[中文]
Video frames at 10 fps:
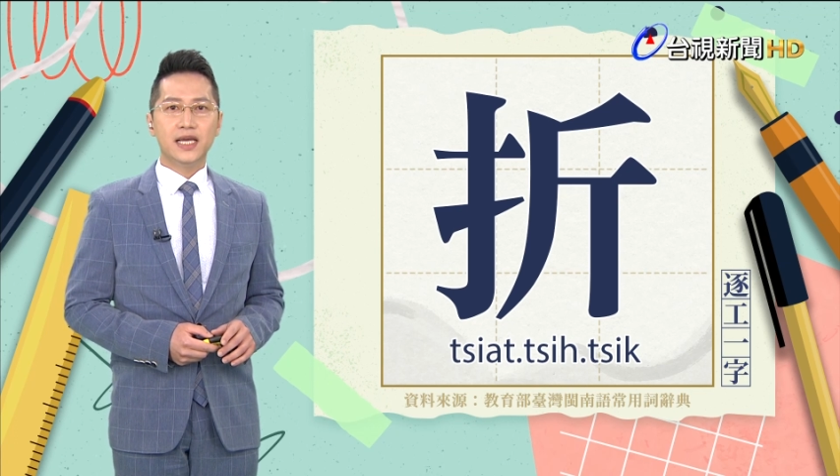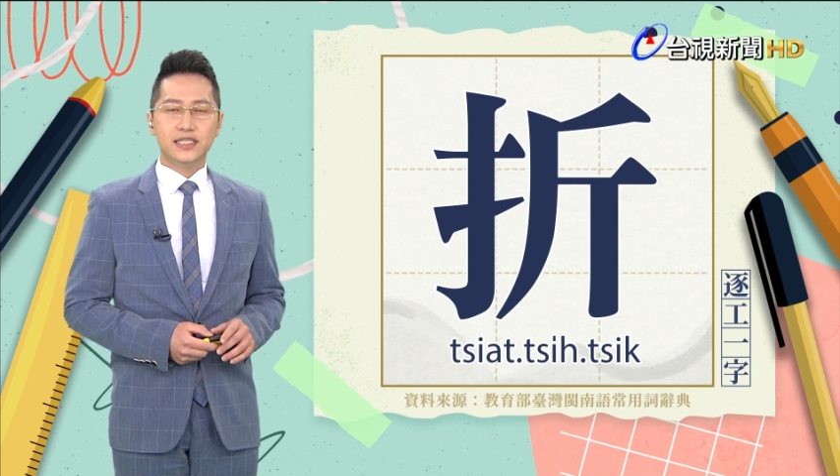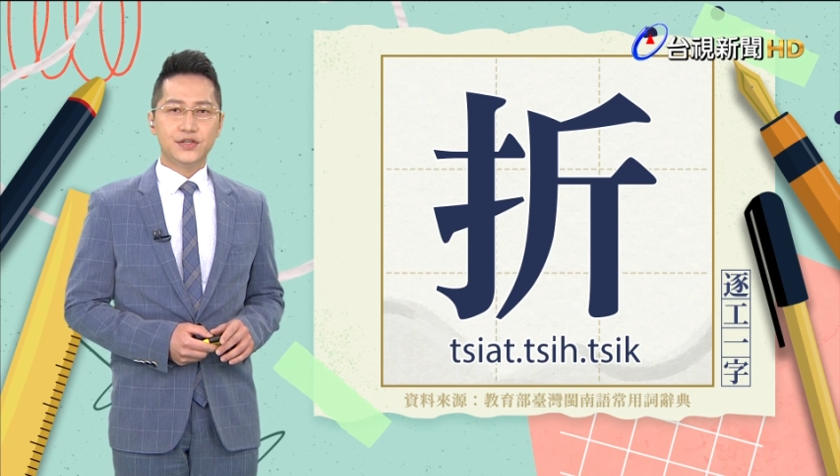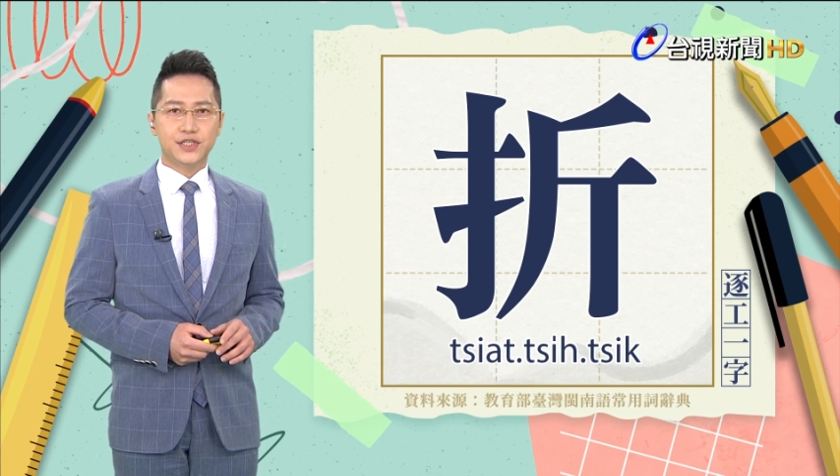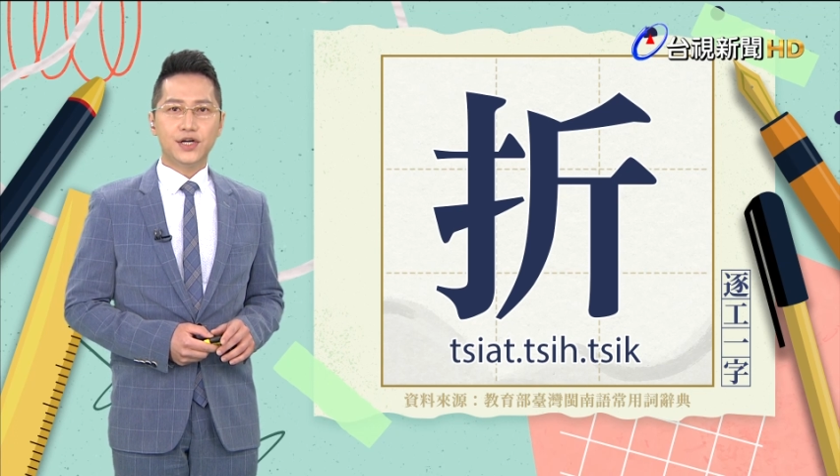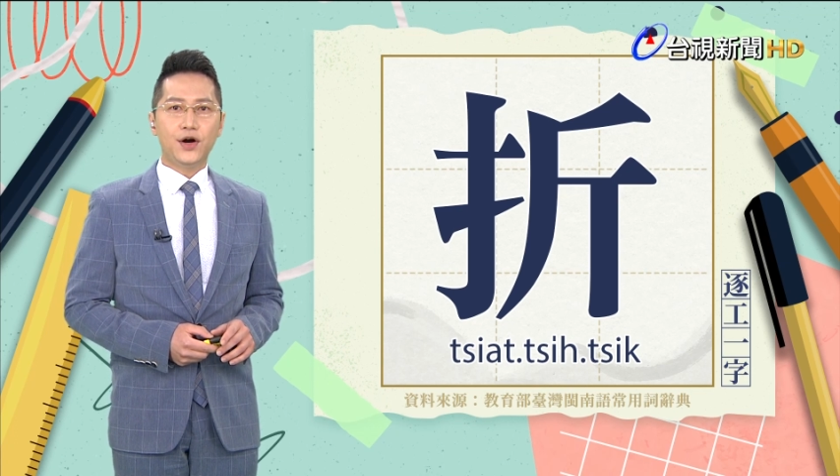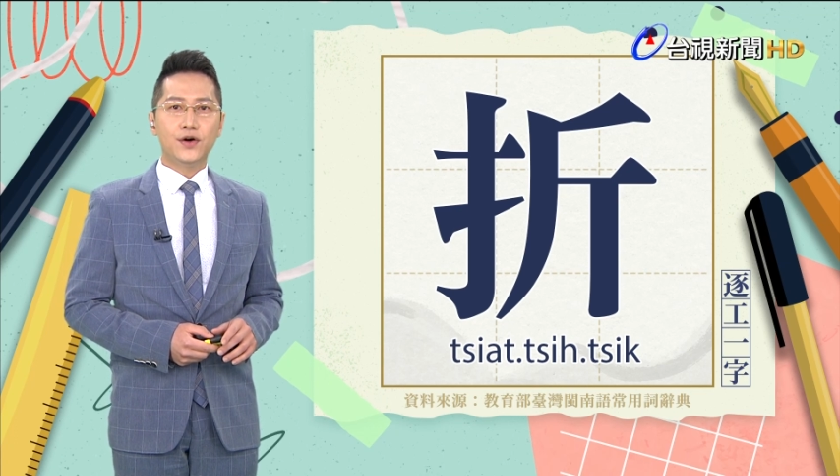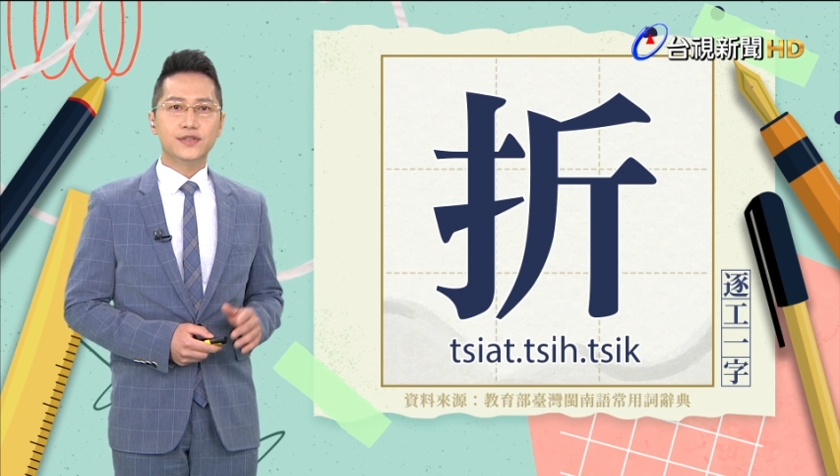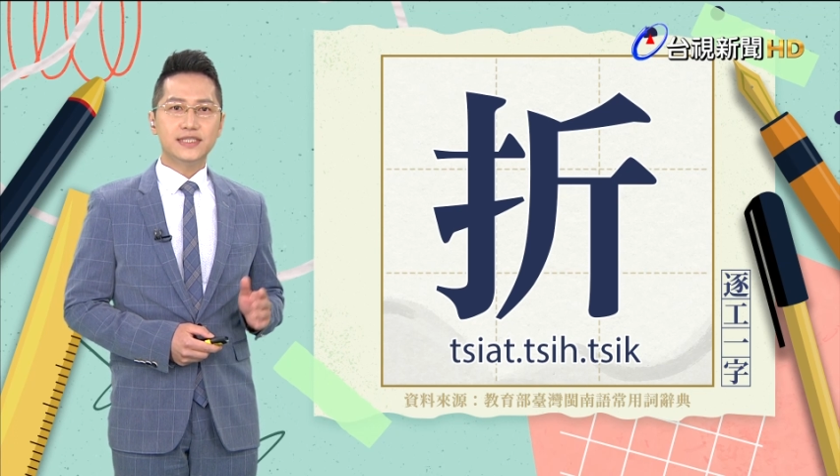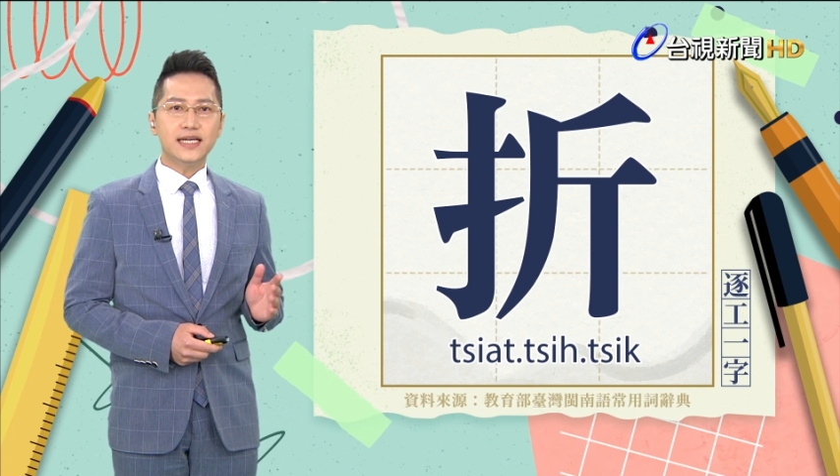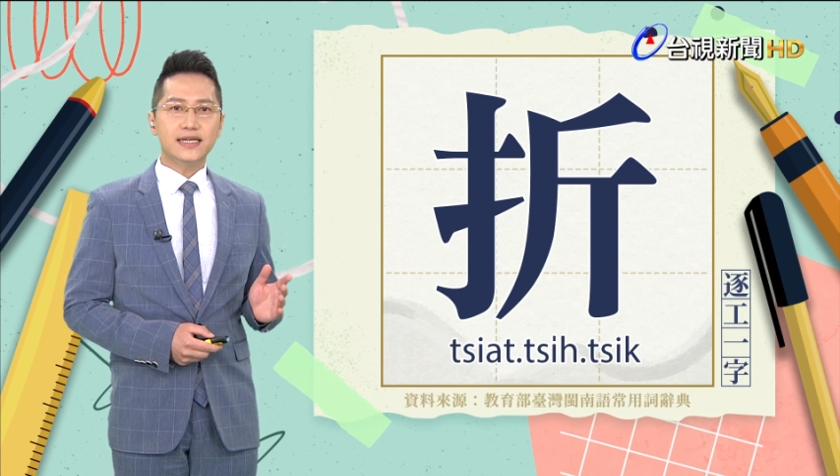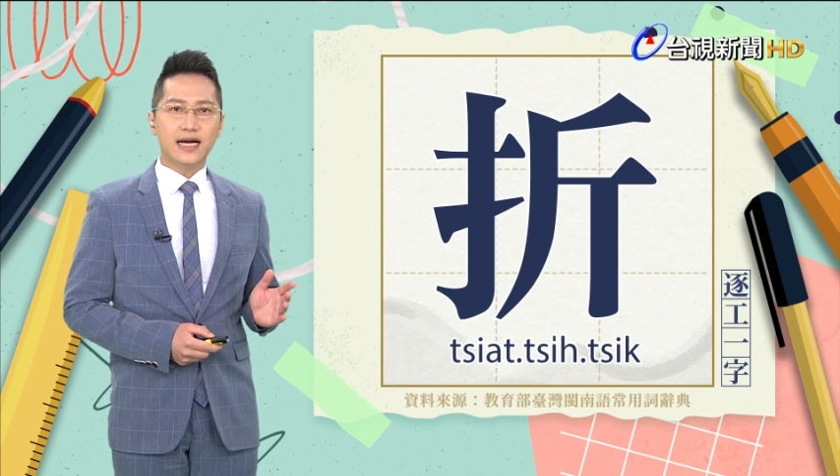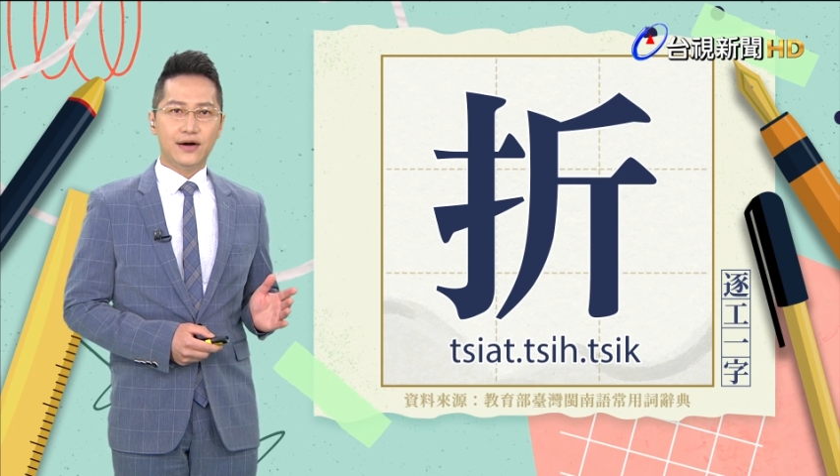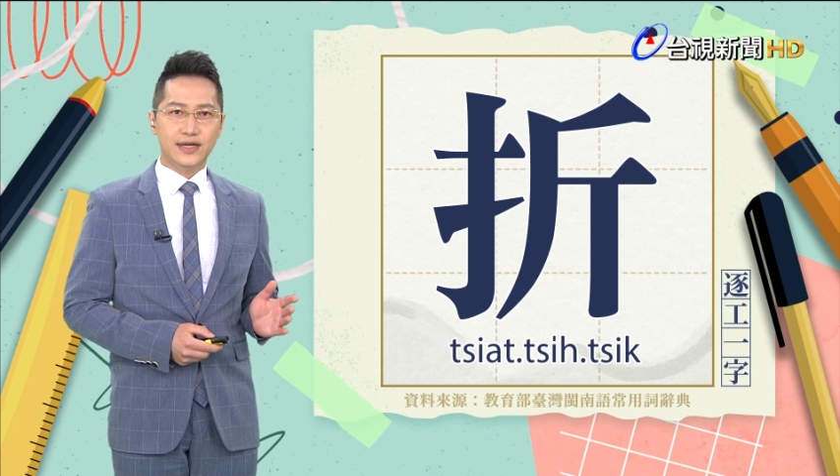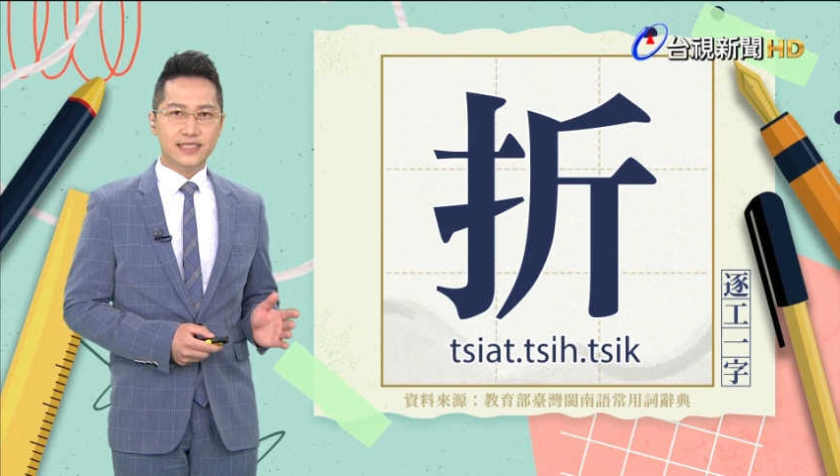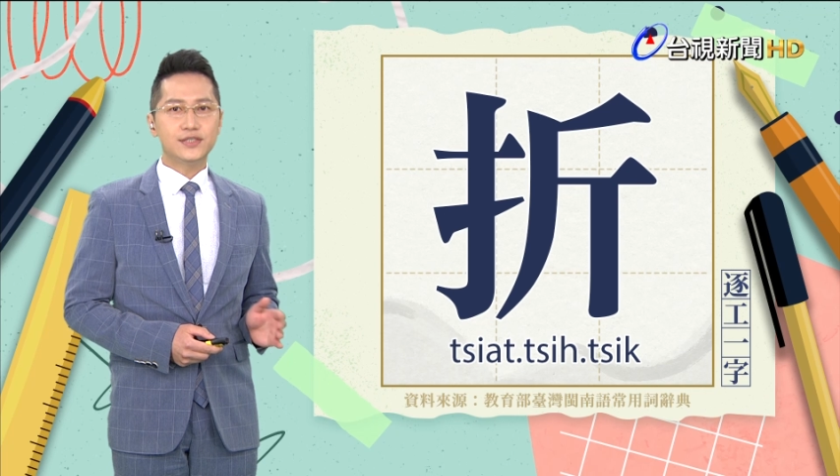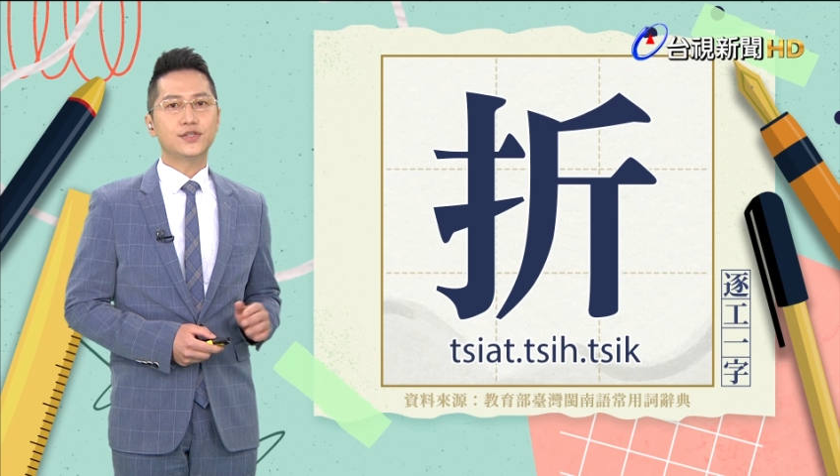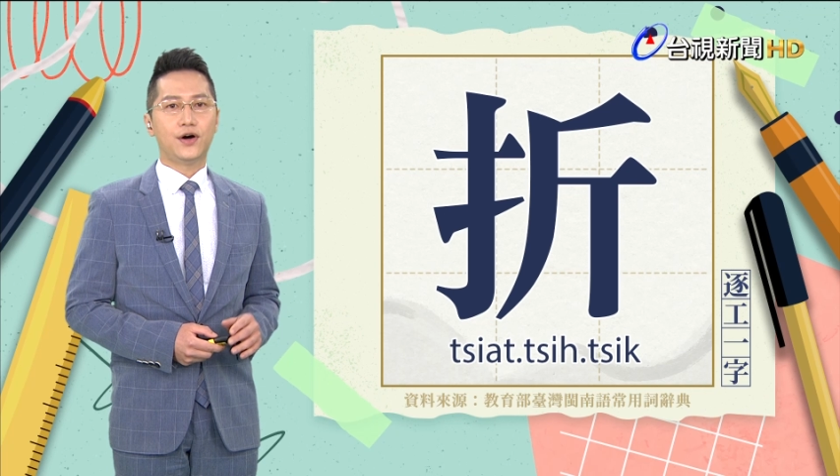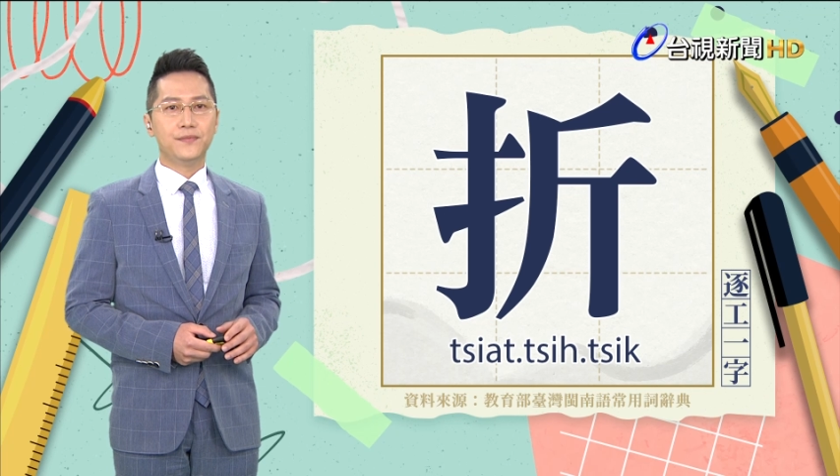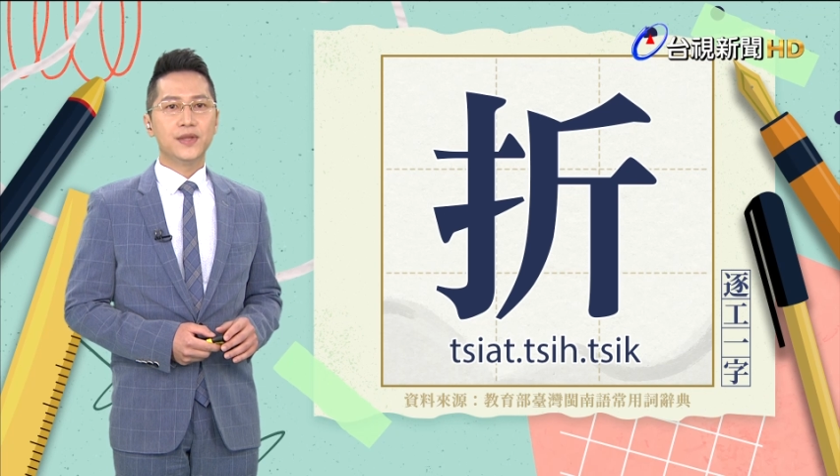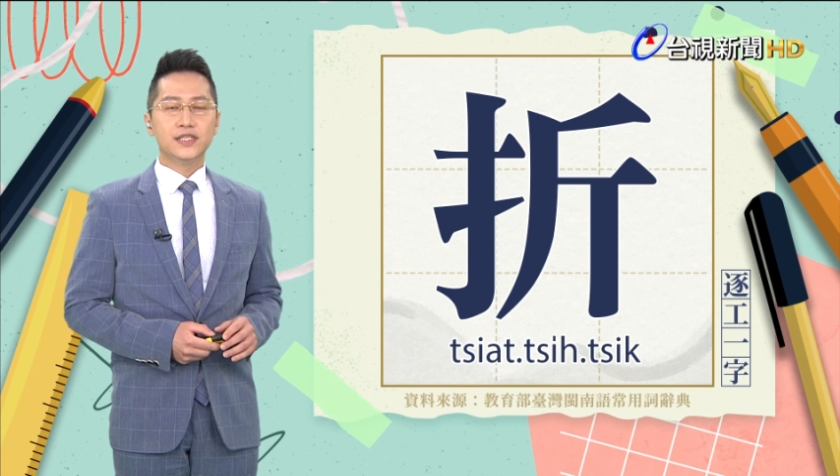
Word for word: 又是讲节哭的节数。